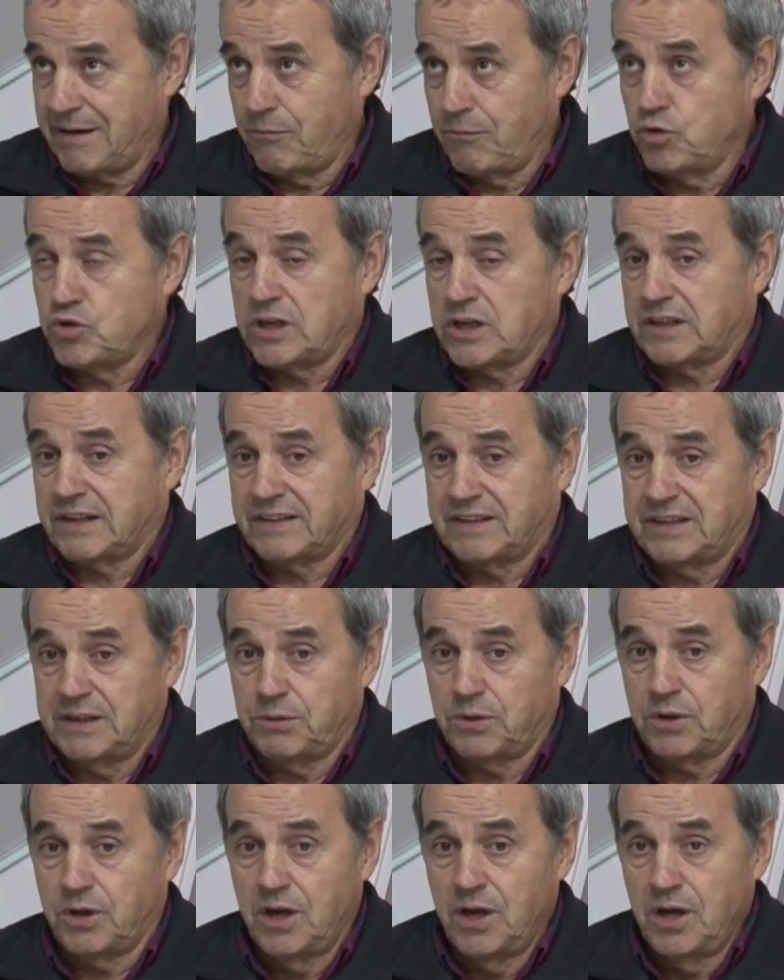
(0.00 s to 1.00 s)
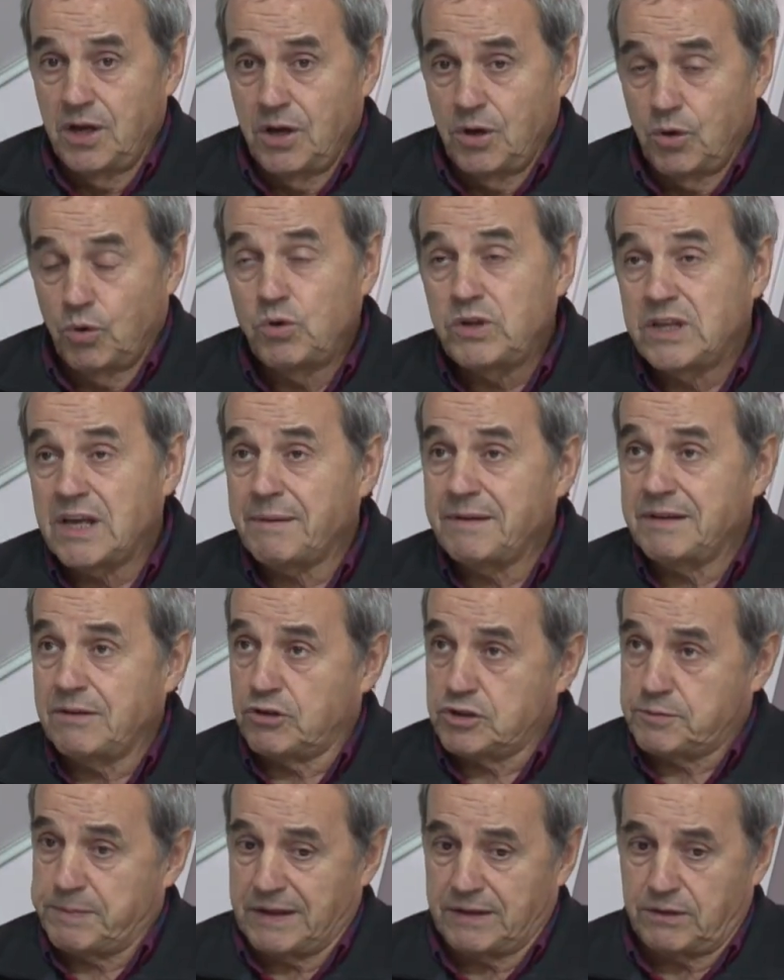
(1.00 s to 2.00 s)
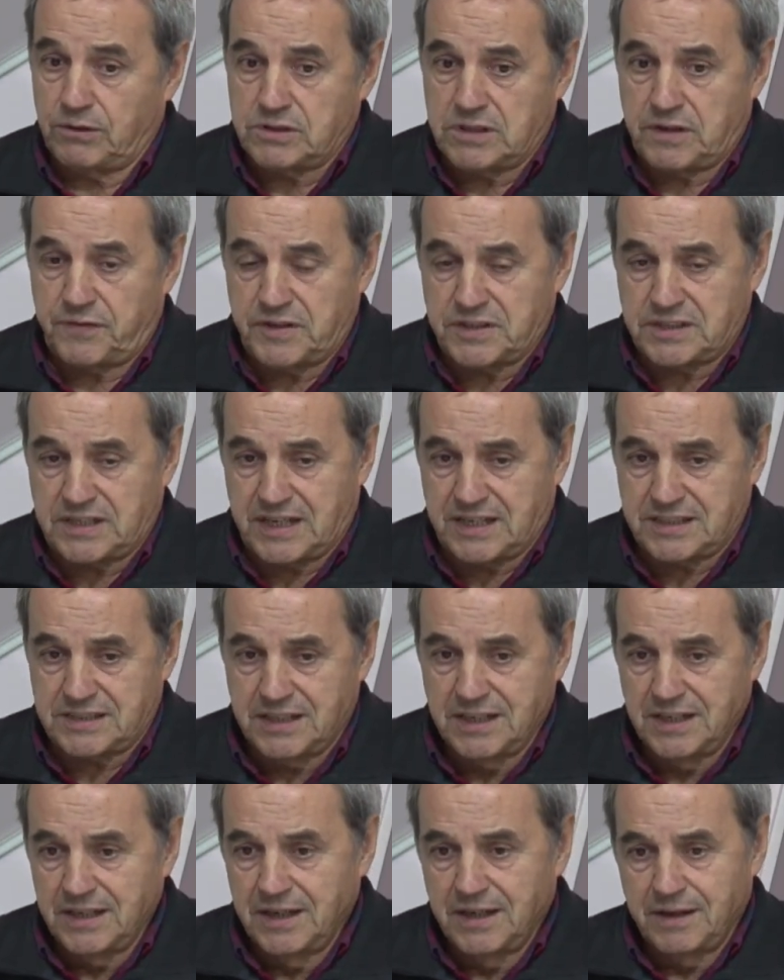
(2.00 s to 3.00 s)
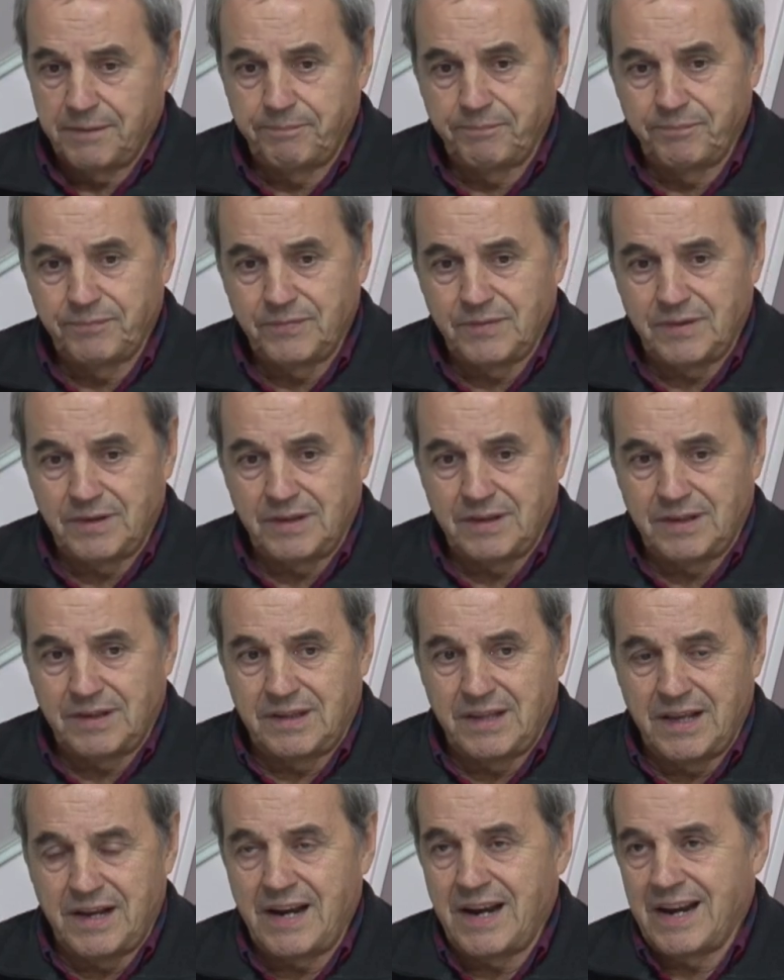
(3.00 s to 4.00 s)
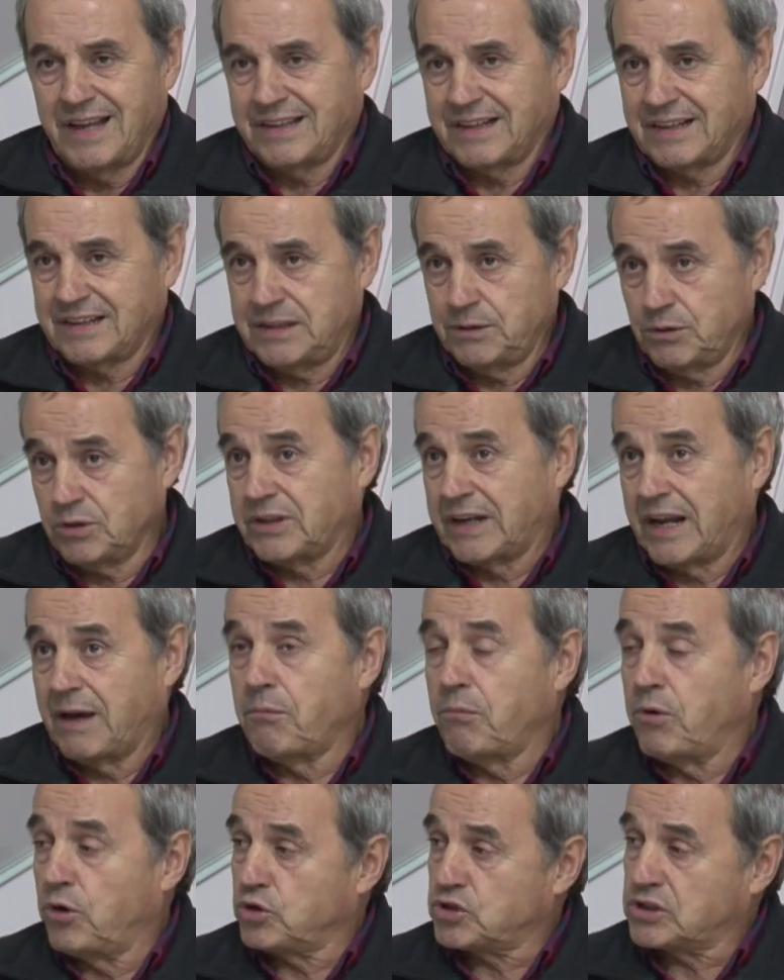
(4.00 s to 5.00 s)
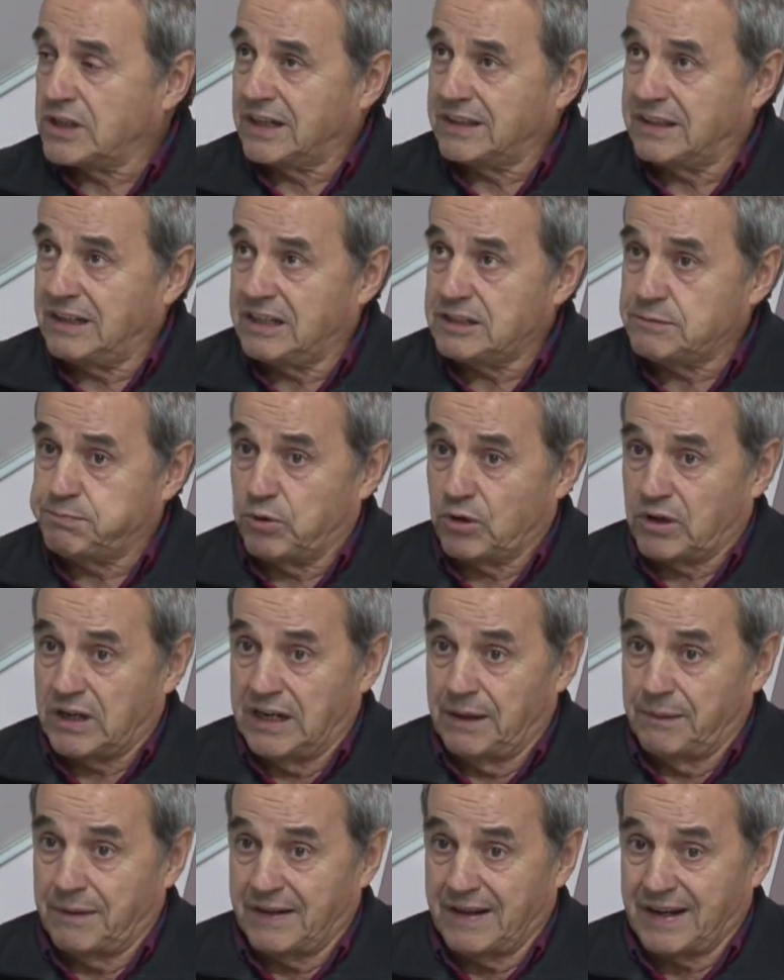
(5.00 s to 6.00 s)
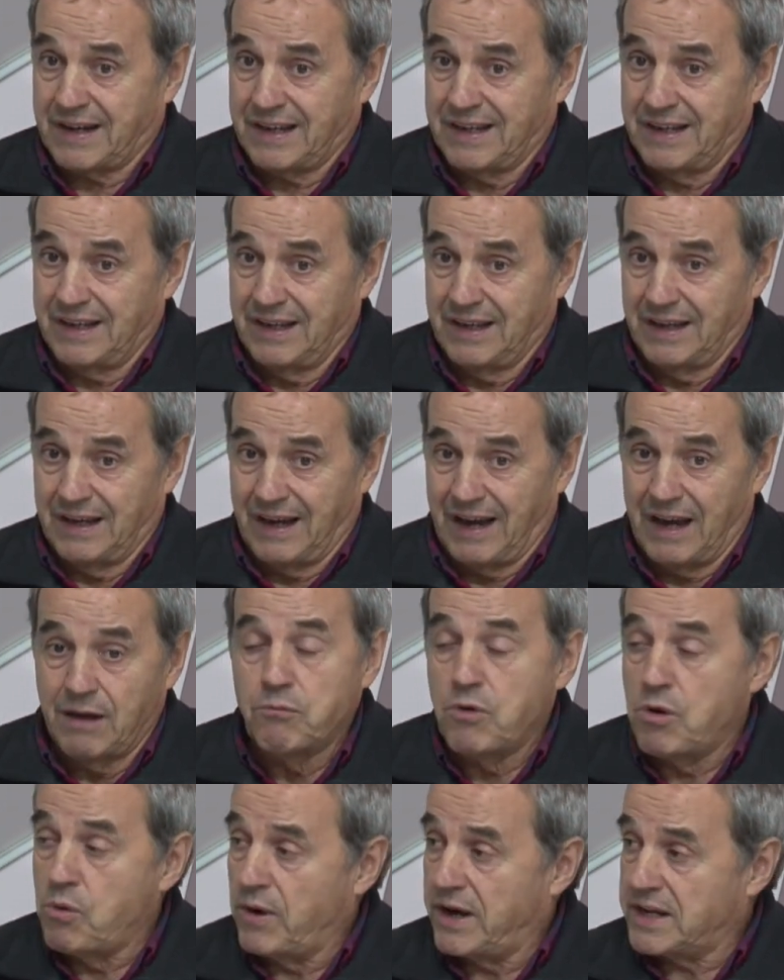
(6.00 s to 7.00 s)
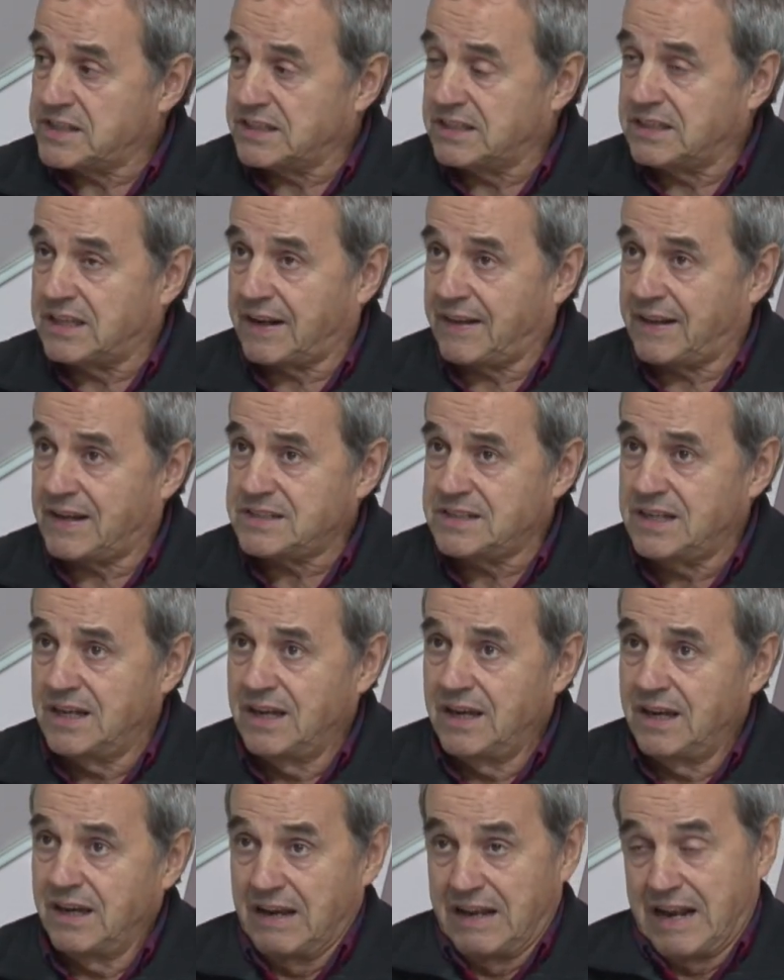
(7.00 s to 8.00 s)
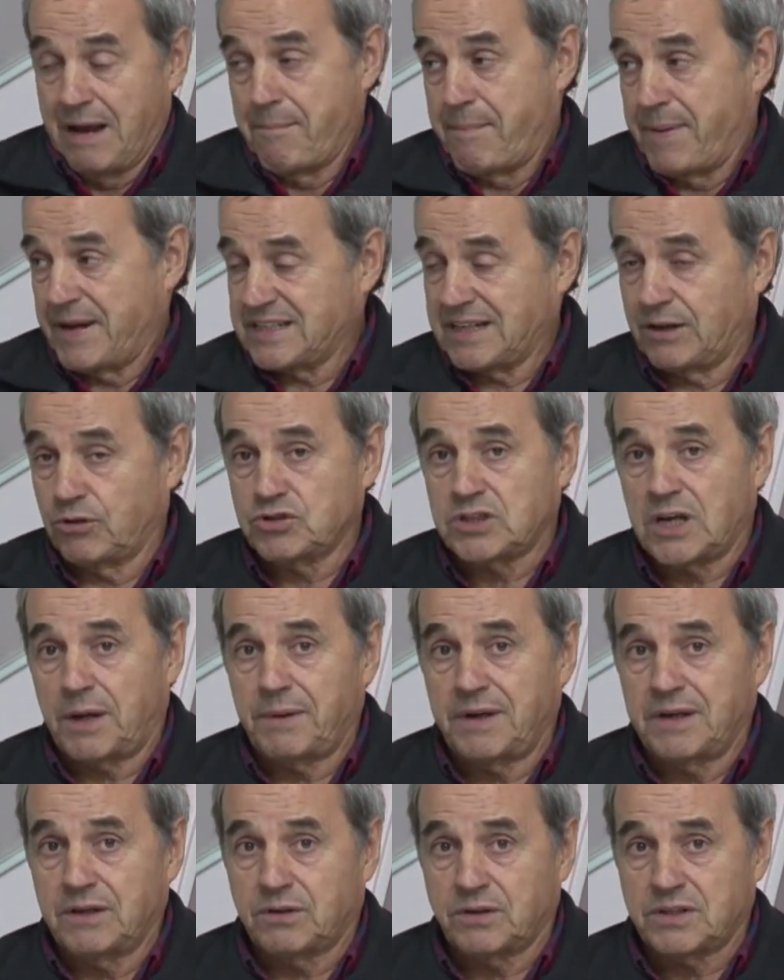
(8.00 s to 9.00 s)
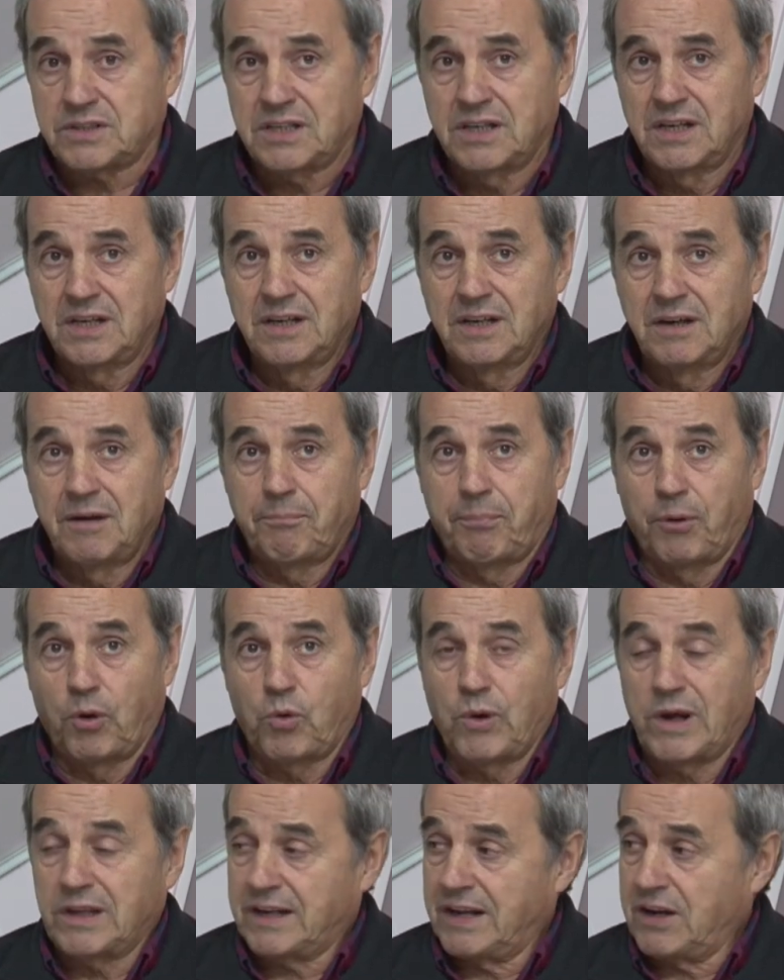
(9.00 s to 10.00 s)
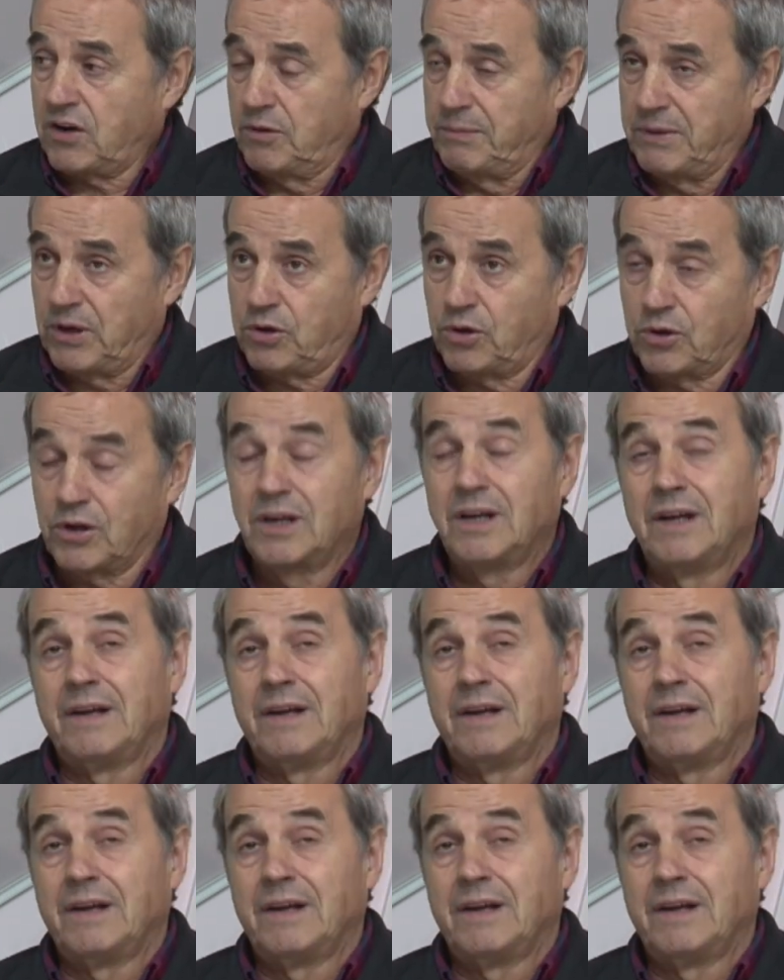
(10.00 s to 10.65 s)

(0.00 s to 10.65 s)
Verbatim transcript: mucho atractivo. Últimamente los partidos de fiestas tienen atractivo, traen buenos carteles porque la verdad que hay muy buenas entradas y la empresa lo sabe y entonces procura traer lo mejor.